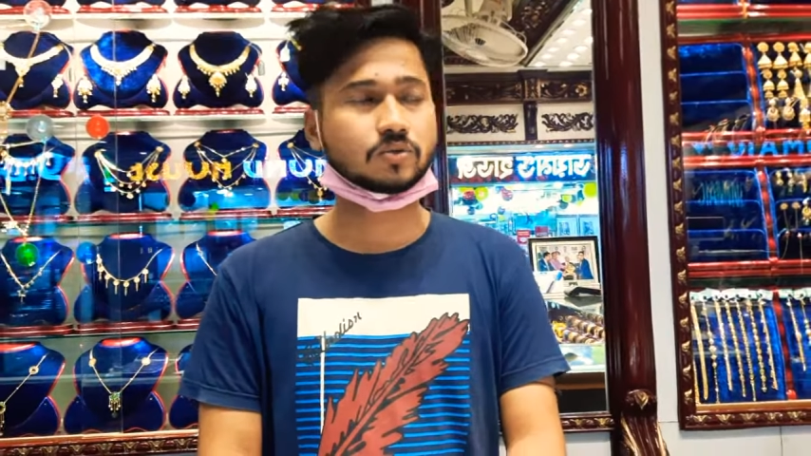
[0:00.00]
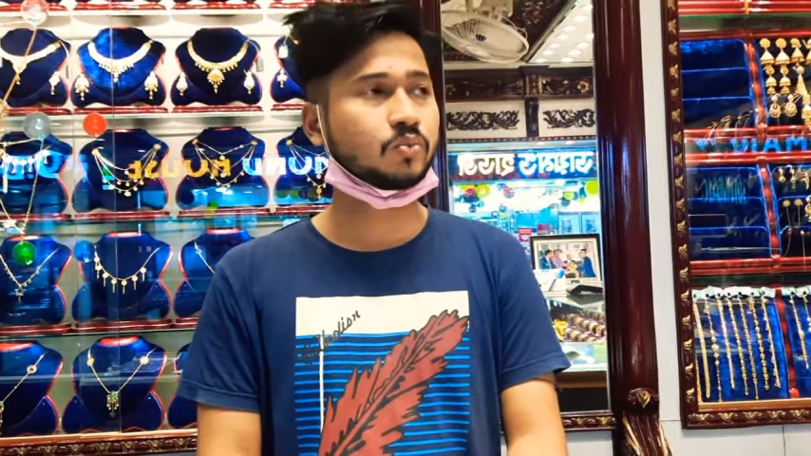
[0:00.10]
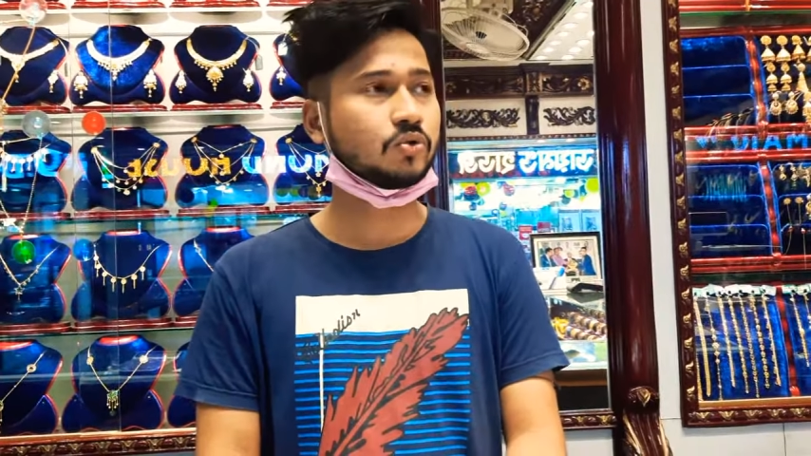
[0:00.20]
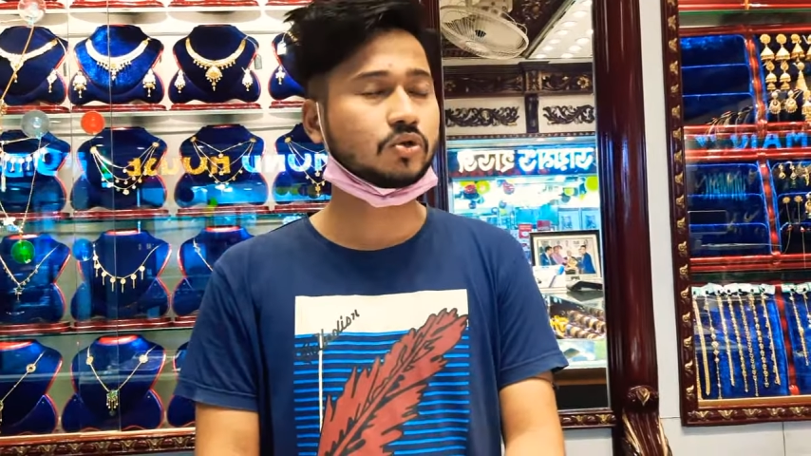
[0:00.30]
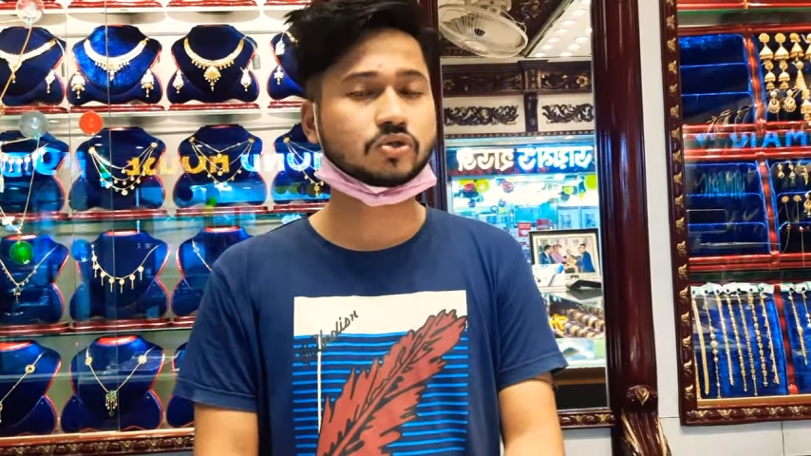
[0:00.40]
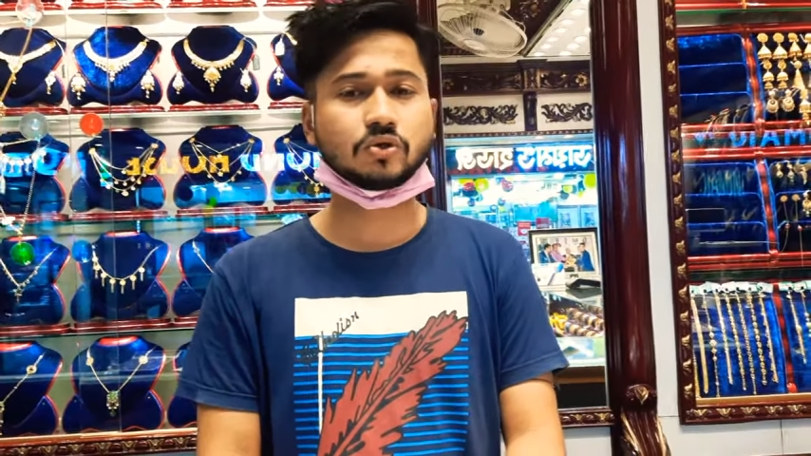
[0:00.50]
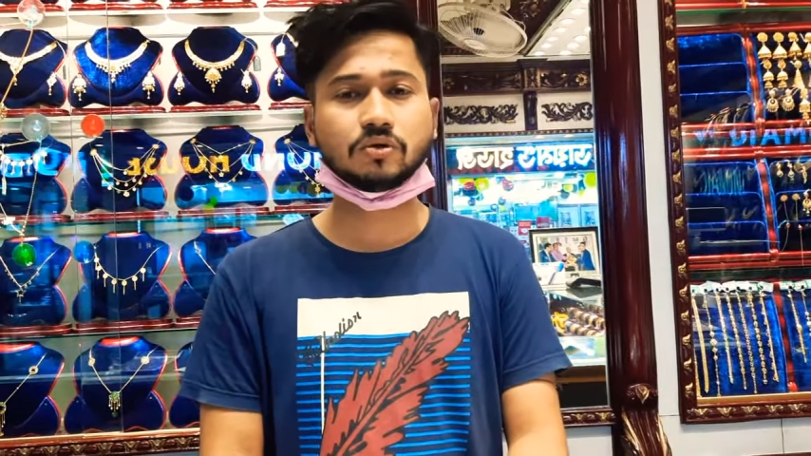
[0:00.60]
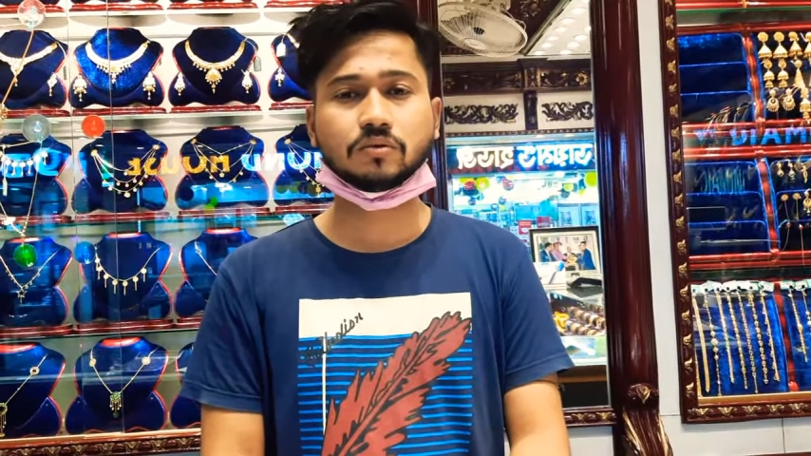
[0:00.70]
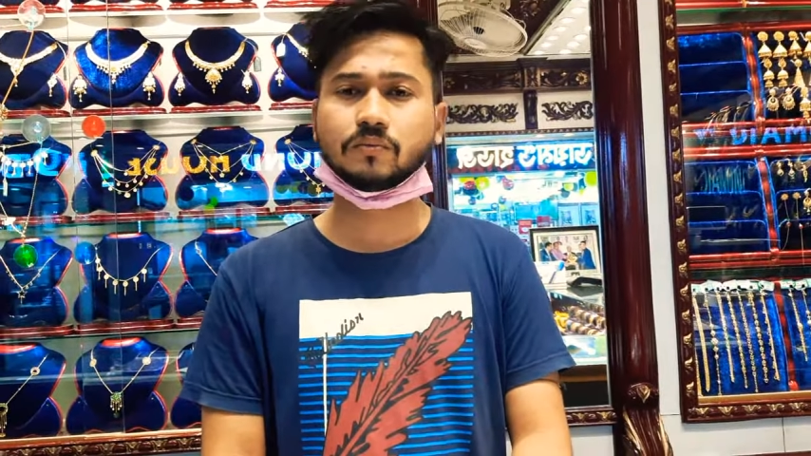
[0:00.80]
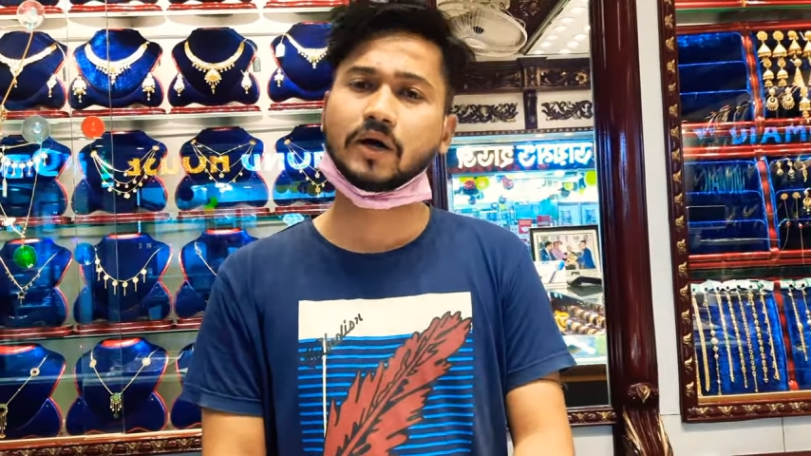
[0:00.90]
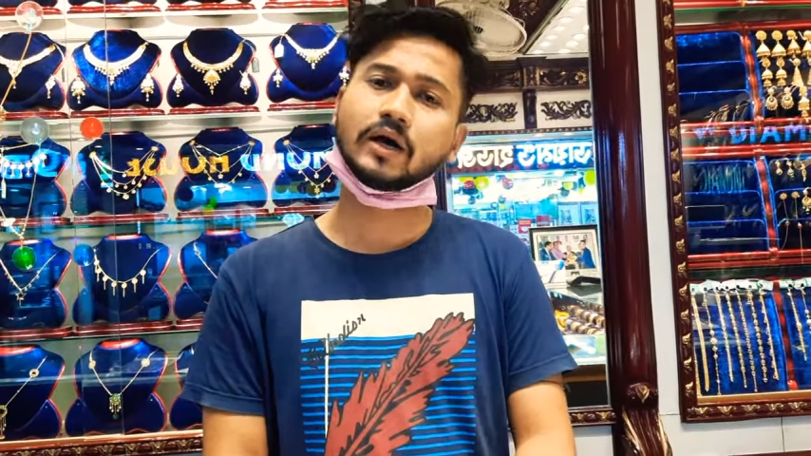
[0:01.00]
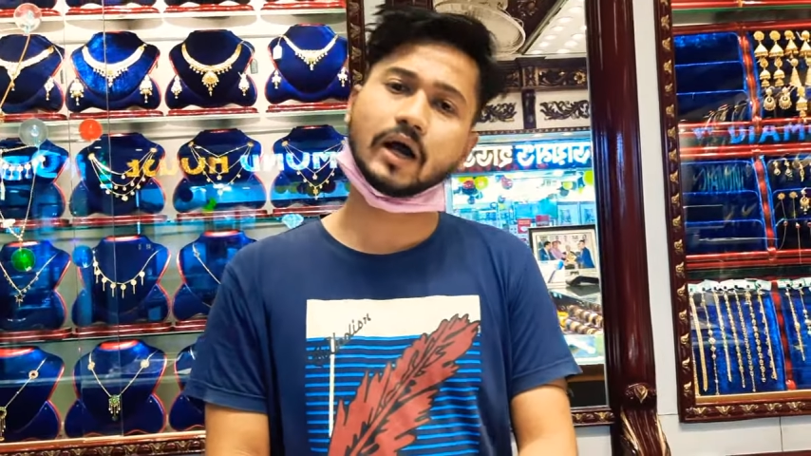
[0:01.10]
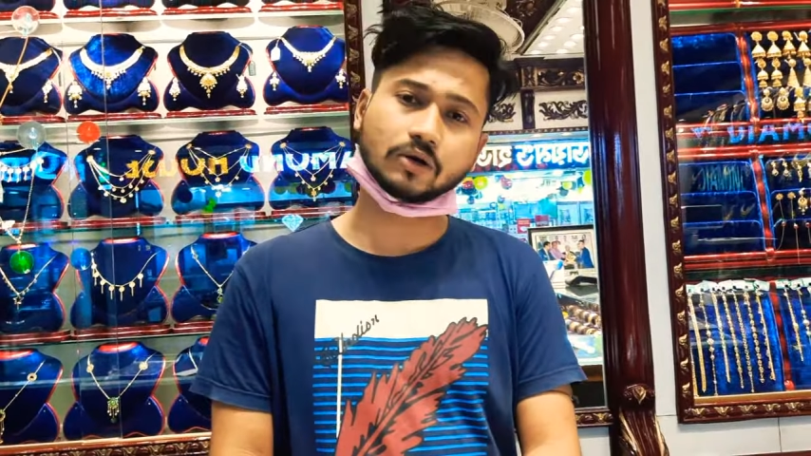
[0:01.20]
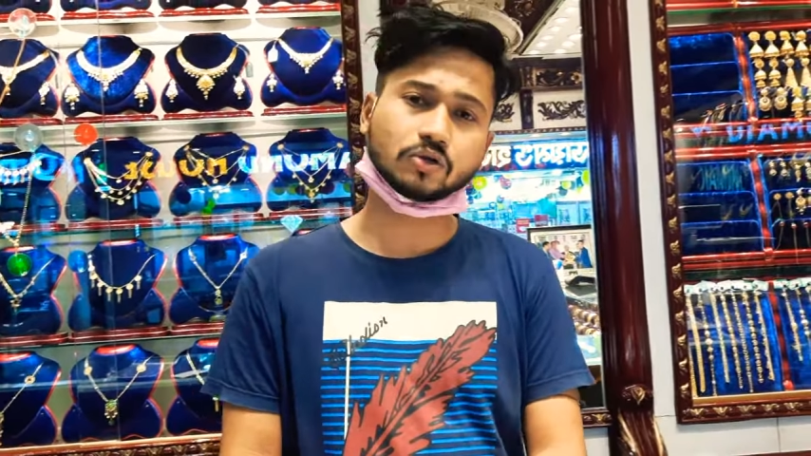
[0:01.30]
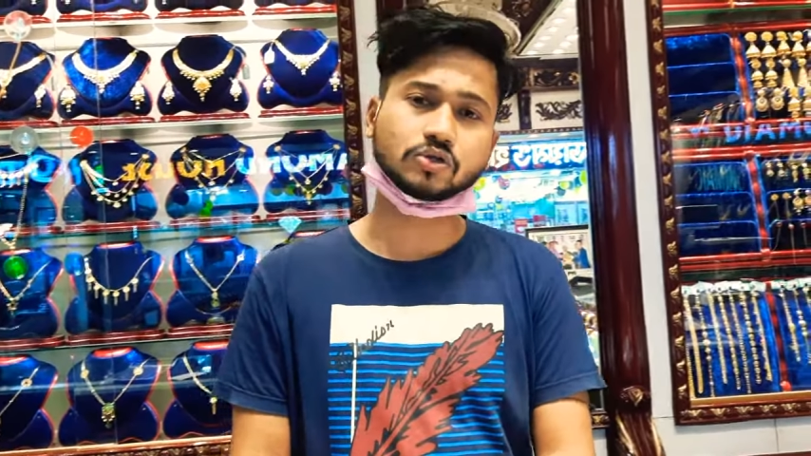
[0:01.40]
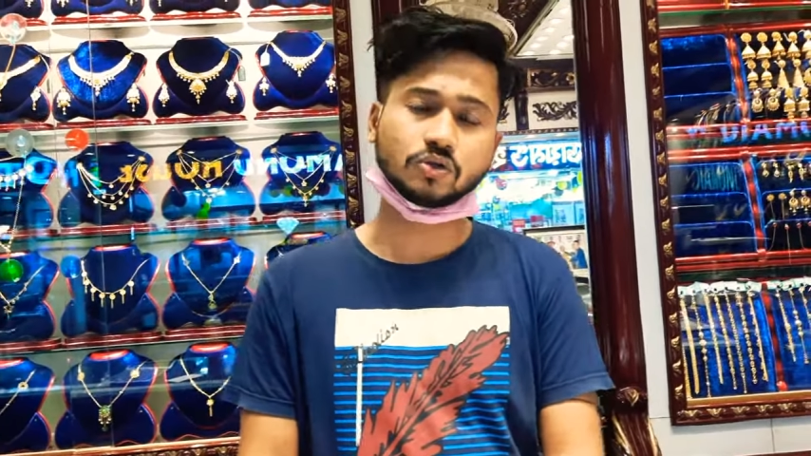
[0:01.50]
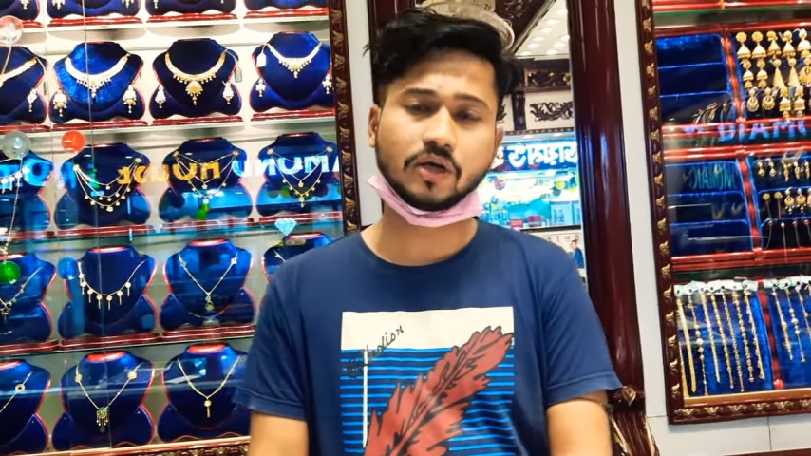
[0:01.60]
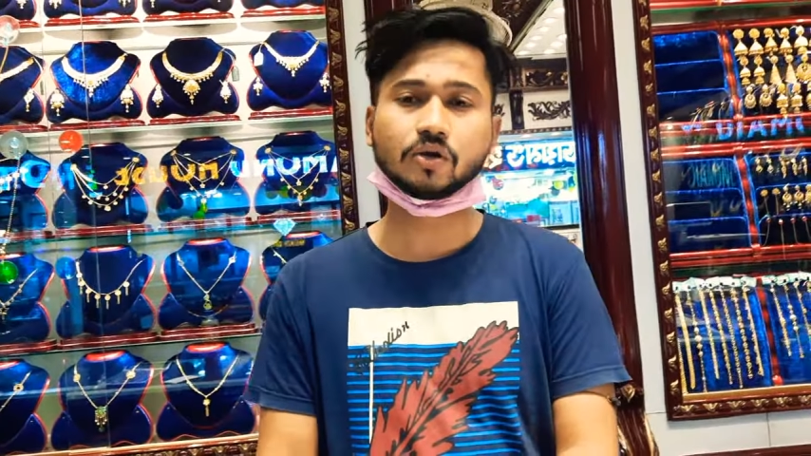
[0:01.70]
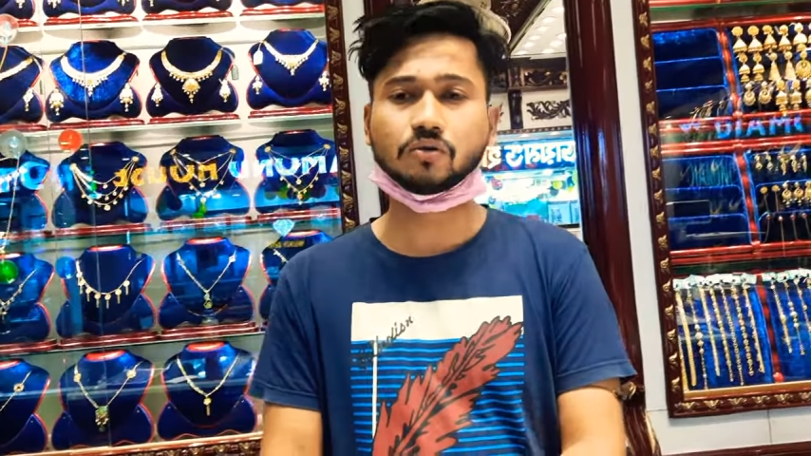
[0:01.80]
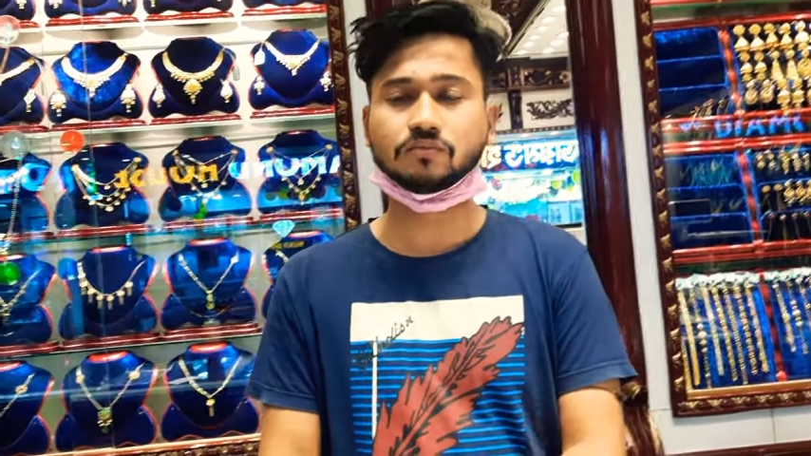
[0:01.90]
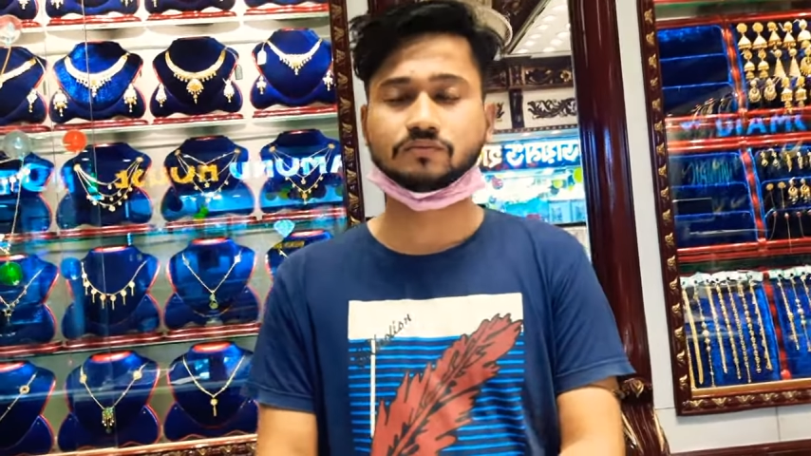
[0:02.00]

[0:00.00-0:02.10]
পনেরোশো বা আঠারোশো কমার